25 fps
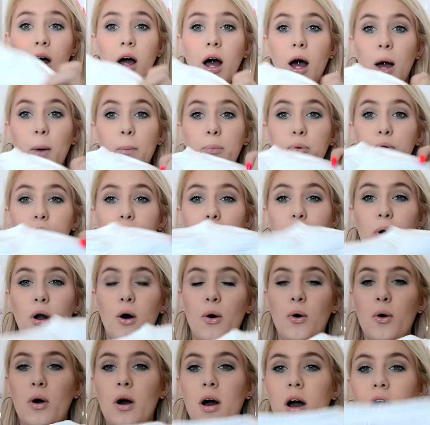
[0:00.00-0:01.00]
un pull
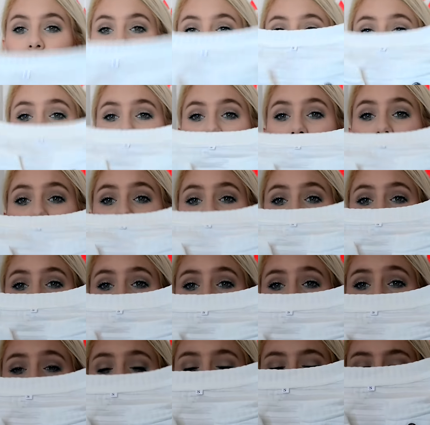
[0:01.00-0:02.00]
blanc avec des
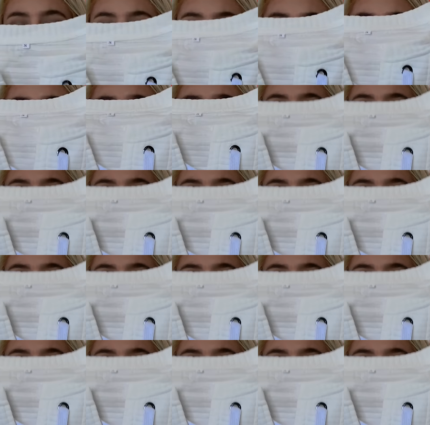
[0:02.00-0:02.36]
lacets comme on fait